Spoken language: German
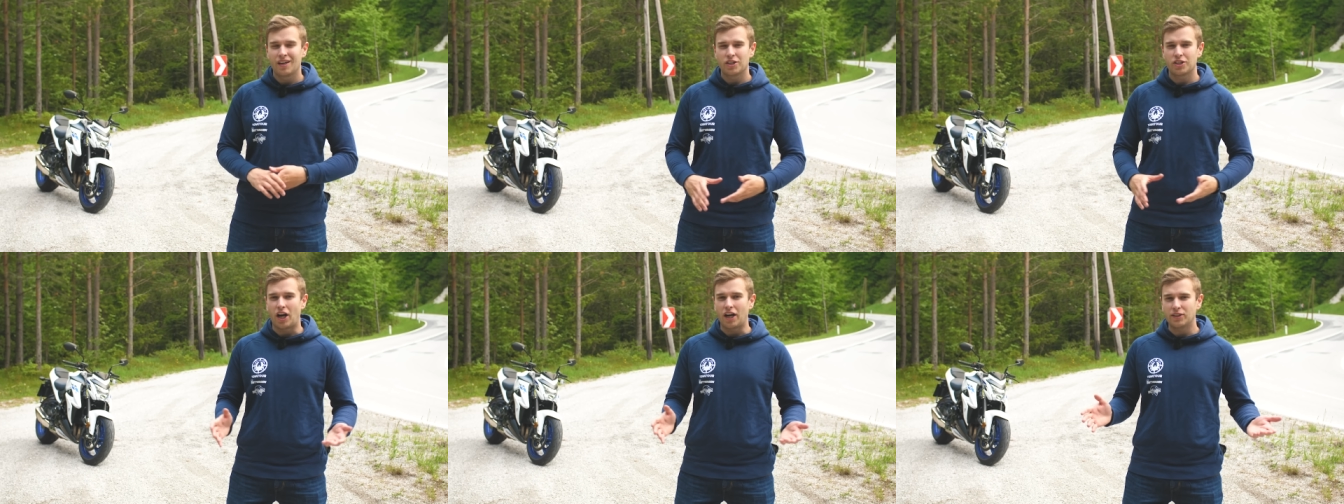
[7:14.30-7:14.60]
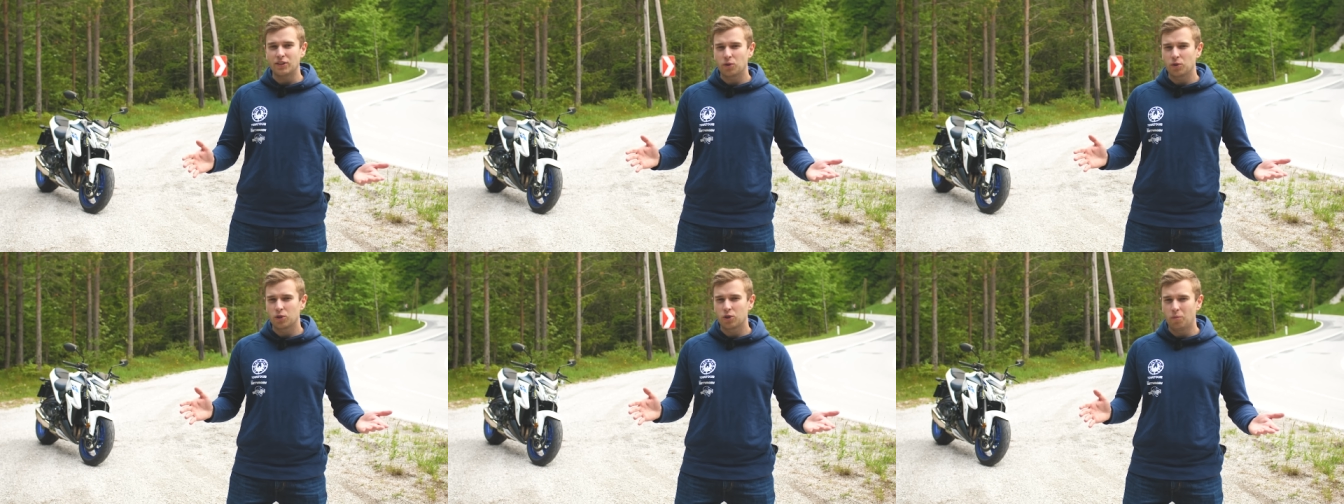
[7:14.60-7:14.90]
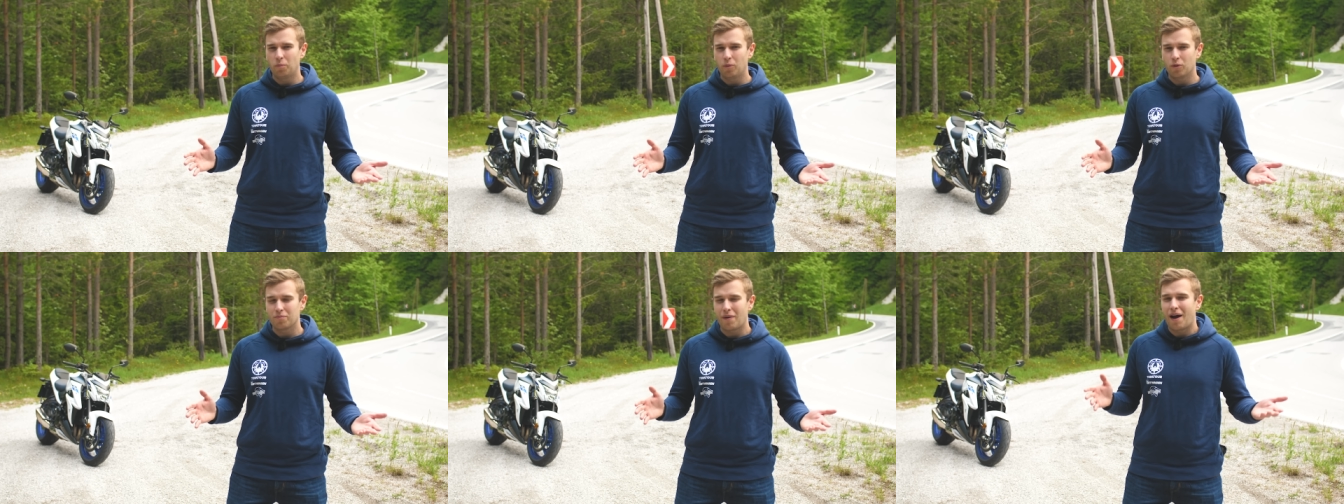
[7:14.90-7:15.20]
Schalten ohne
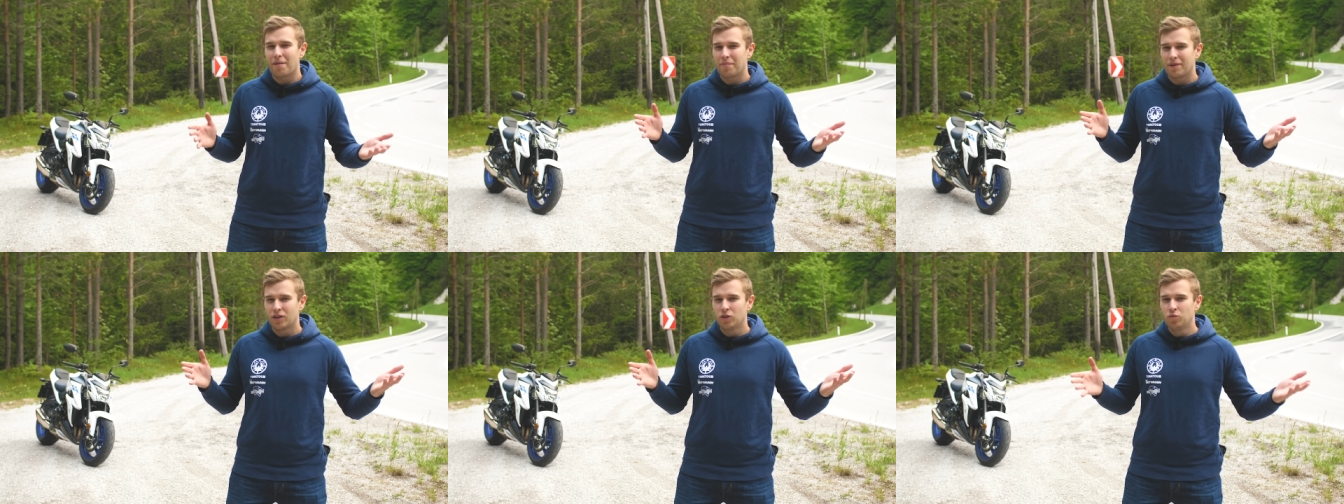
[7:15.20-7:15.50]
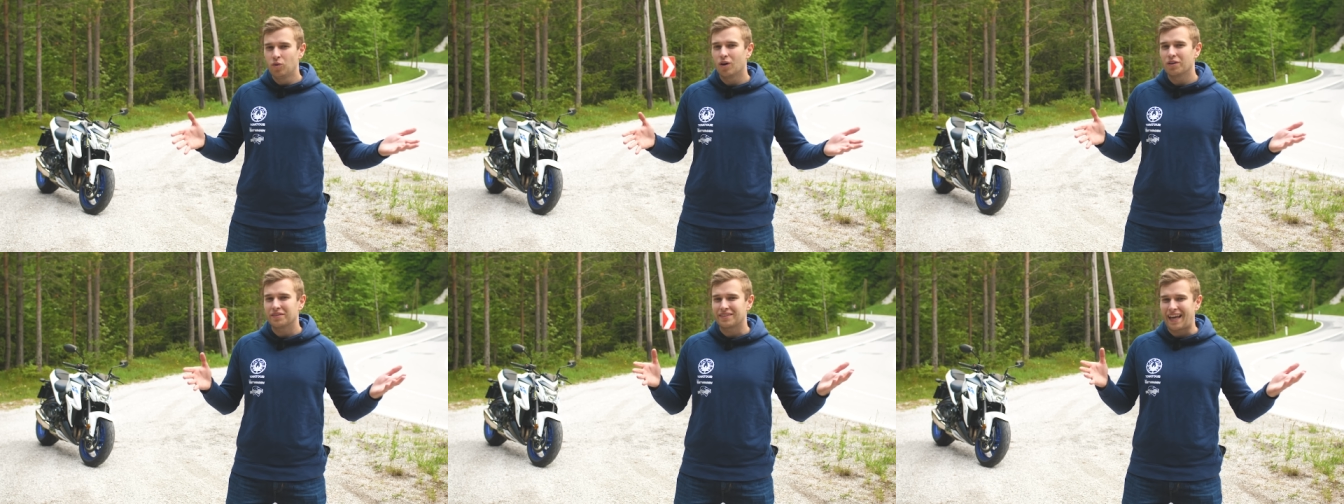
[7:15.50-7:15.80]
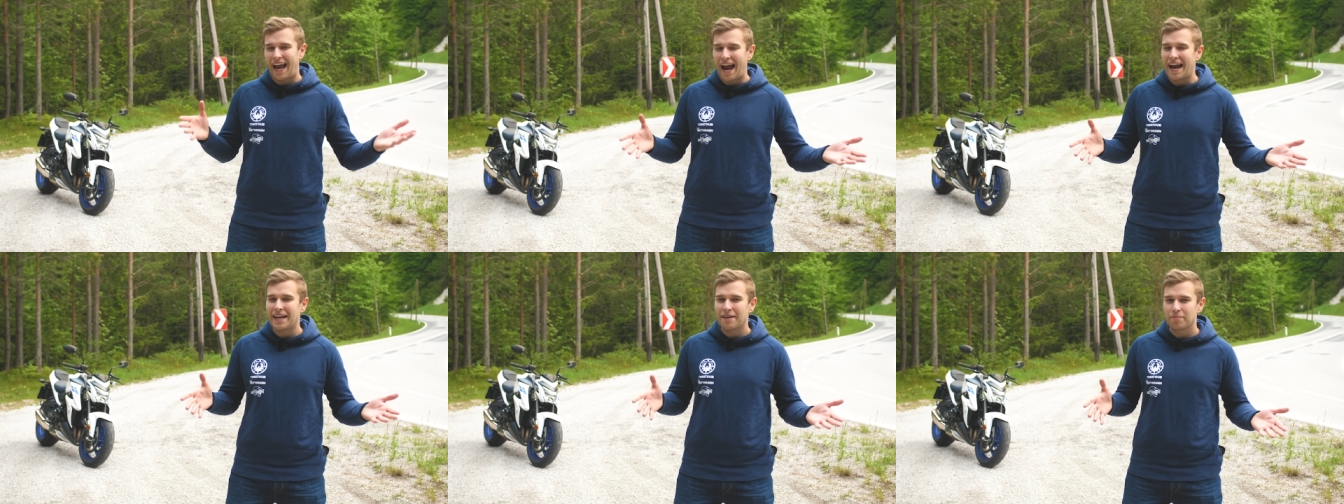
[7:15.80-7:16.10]
Kupplung machen wir nur aus
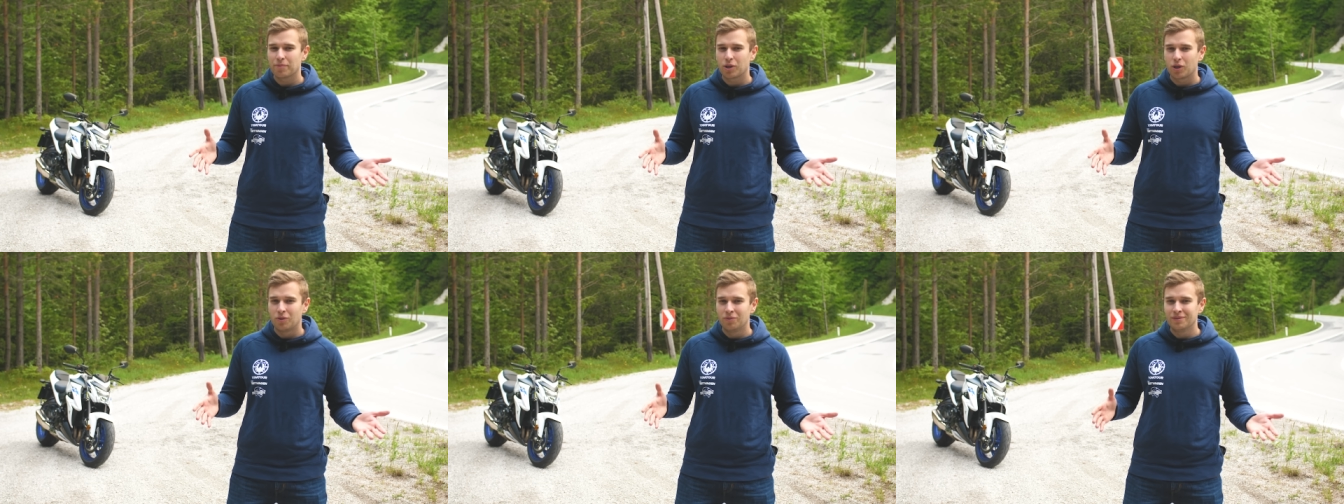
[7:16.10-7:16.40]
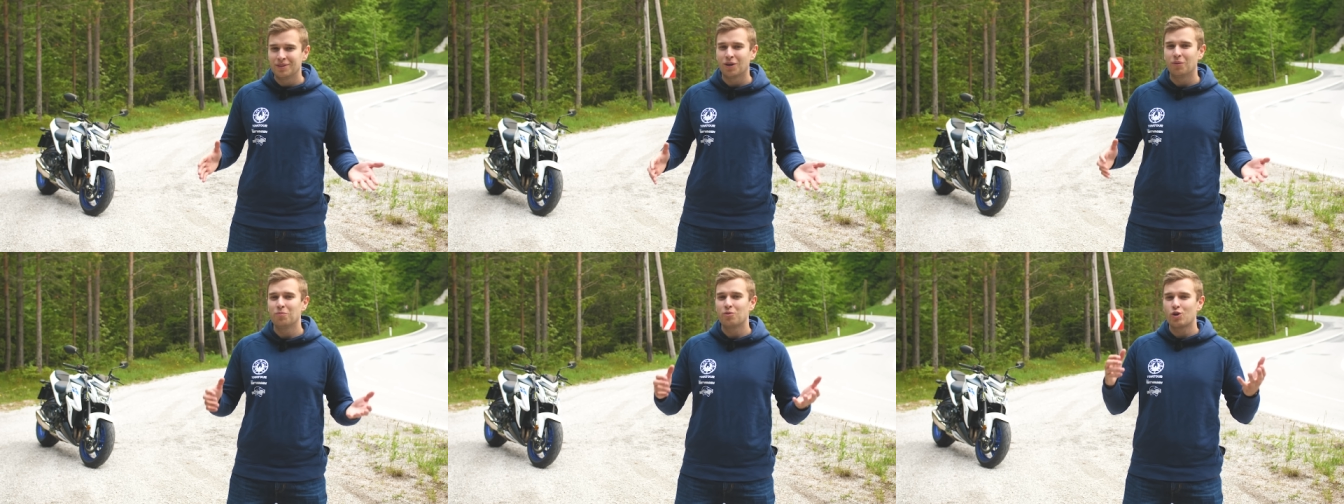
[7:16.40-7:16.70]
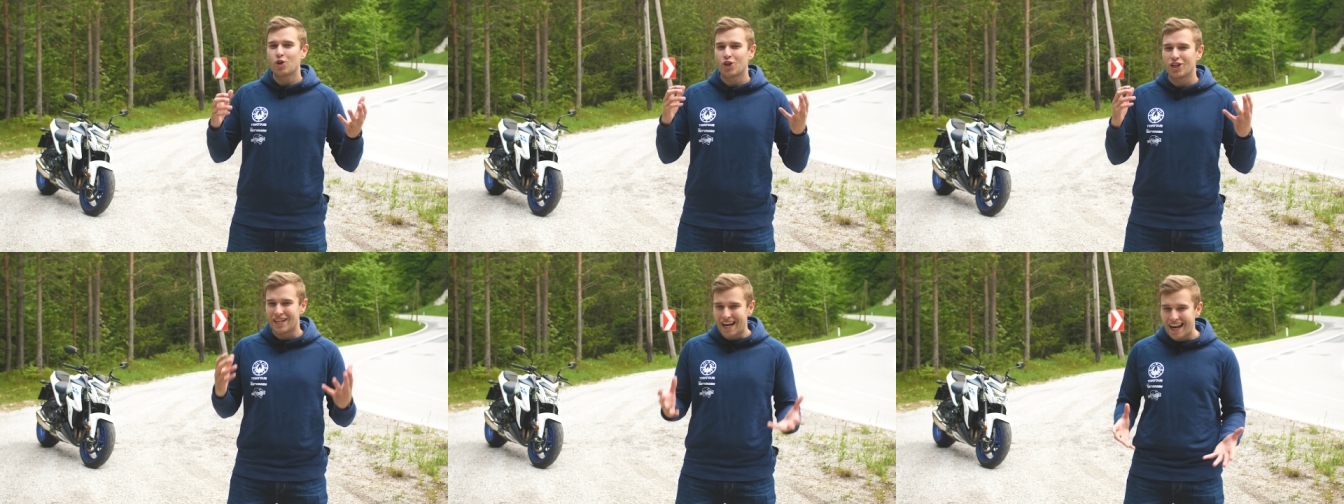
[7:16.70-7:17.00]
einem Grund, um
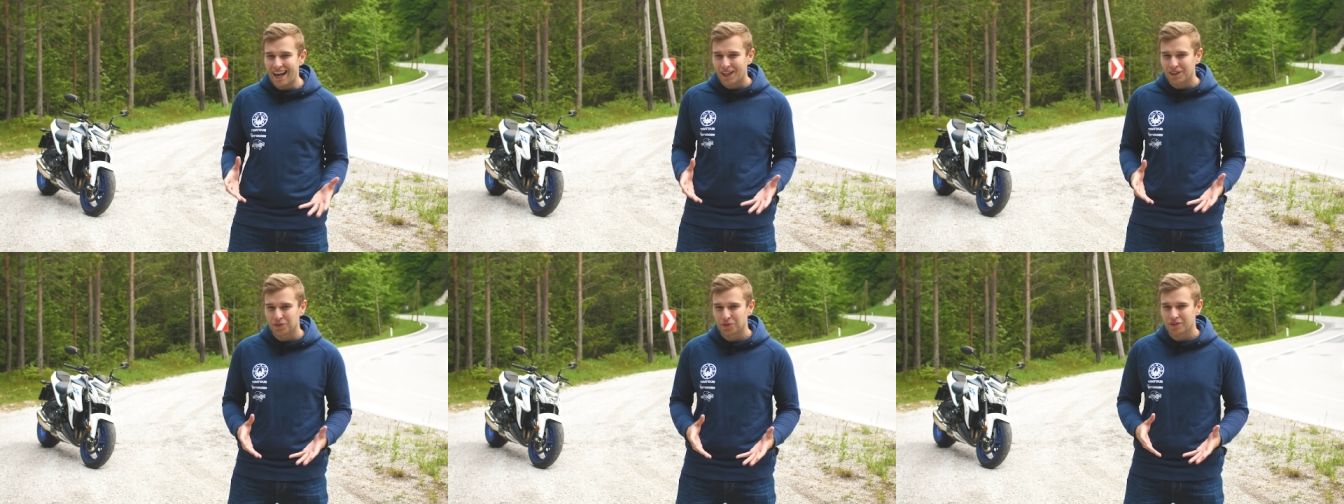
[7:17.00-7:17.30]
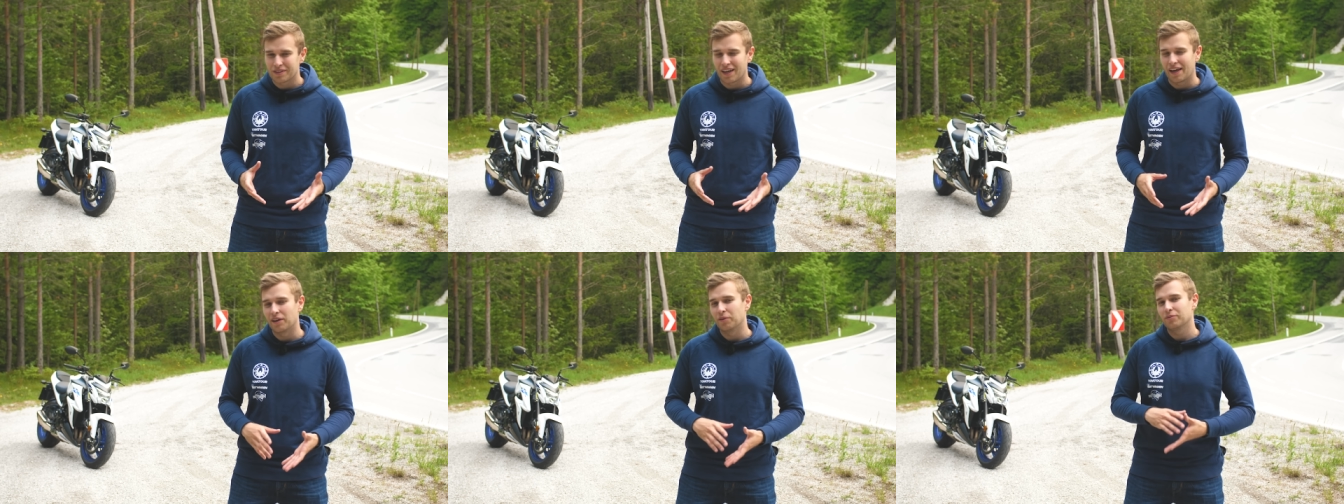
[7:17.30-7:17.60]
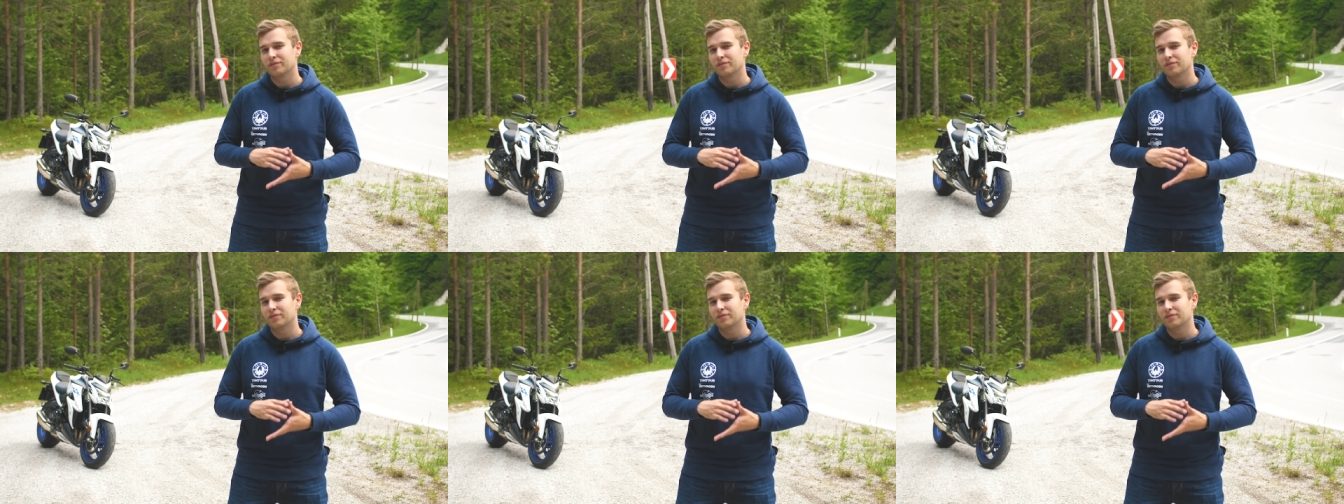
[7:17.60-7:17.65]
schneller zu sein.